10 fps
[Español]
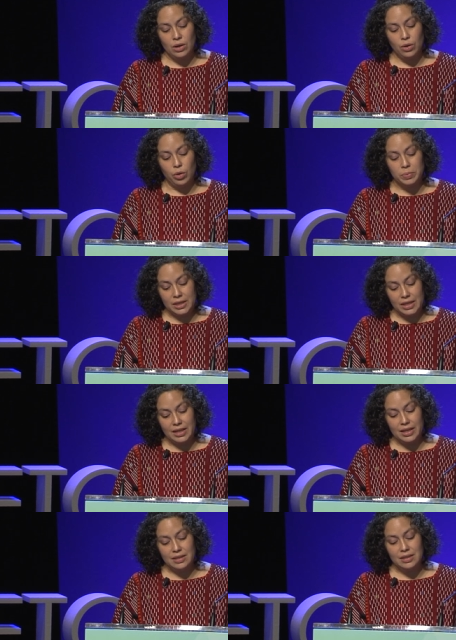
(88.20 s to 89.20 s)

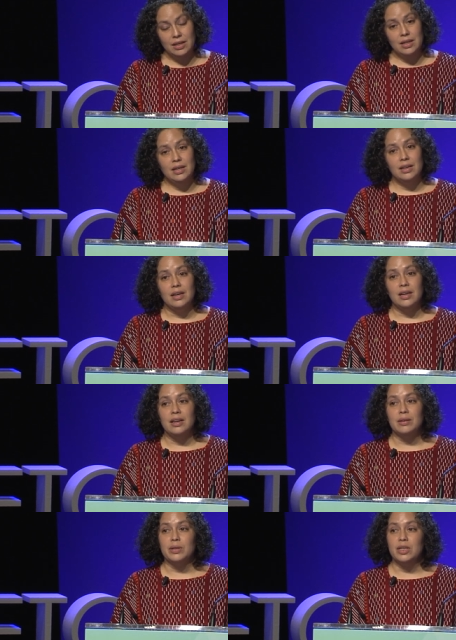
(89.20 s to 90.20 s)
Optilia
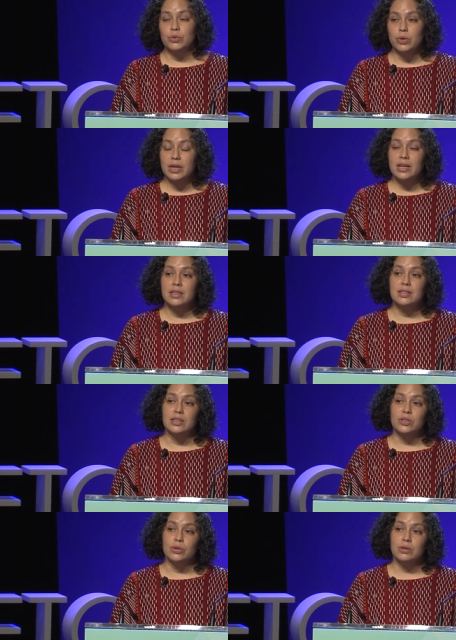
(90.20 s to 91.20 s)
eh, y su
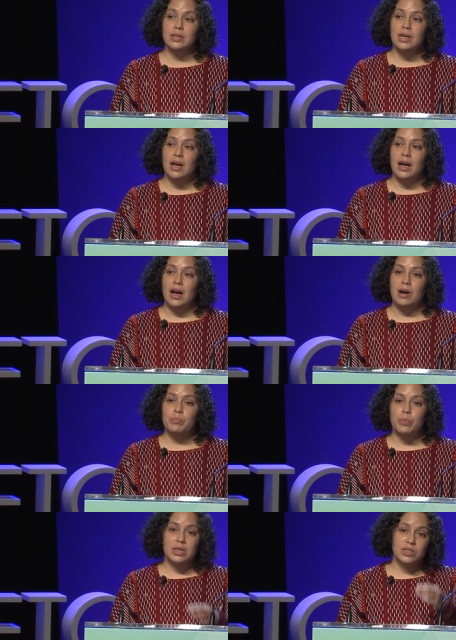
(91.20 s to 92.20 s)
organización
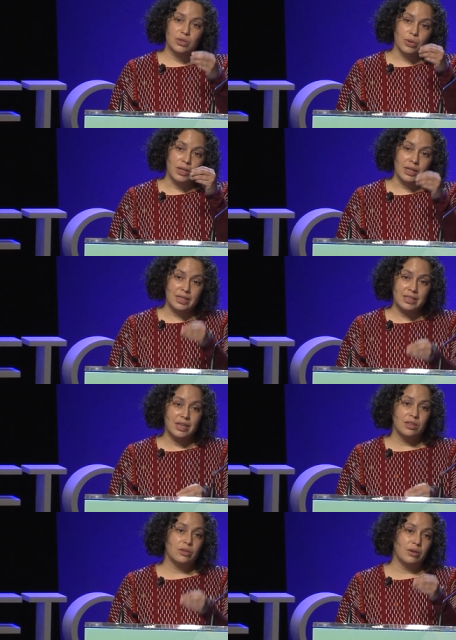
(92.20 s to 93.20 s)
han puesto en el
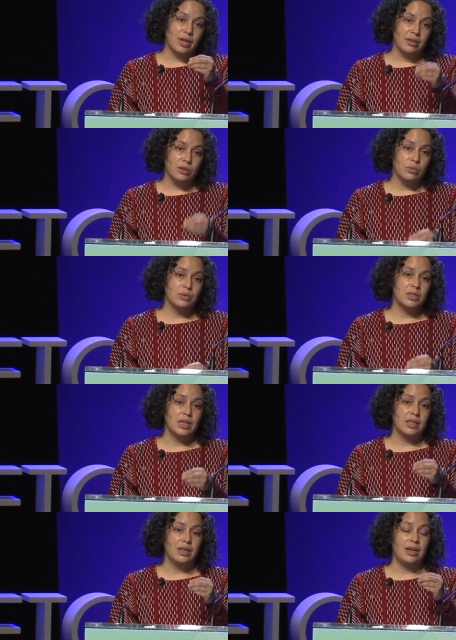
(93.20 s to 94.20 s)
centro la
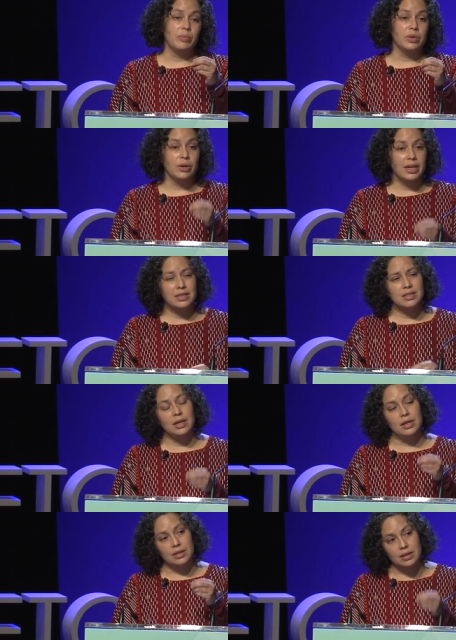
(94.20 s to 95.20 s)
denuncia de la violencia,
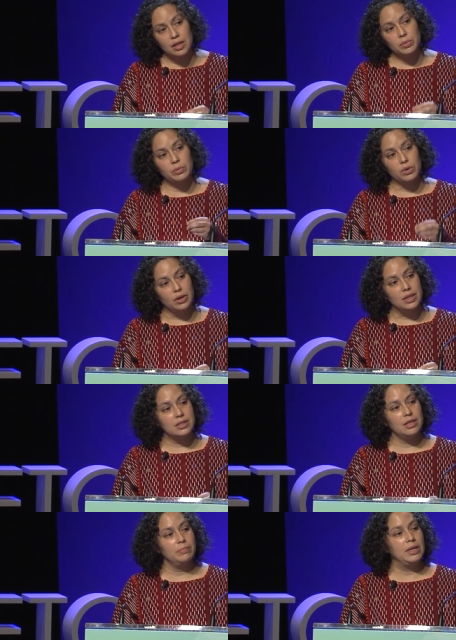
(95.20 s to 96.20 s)
la terrible
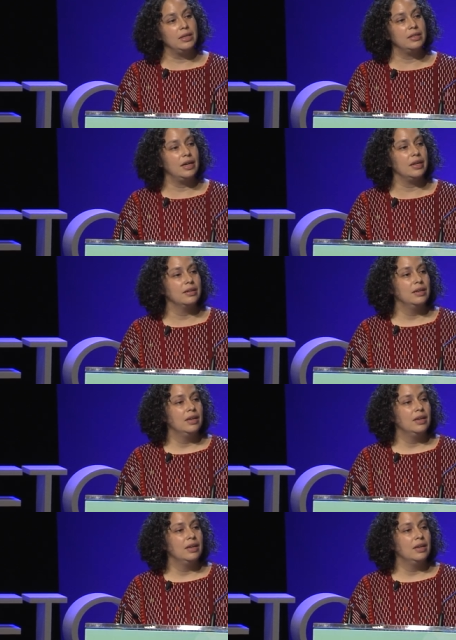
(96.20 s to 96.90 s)
violencia militar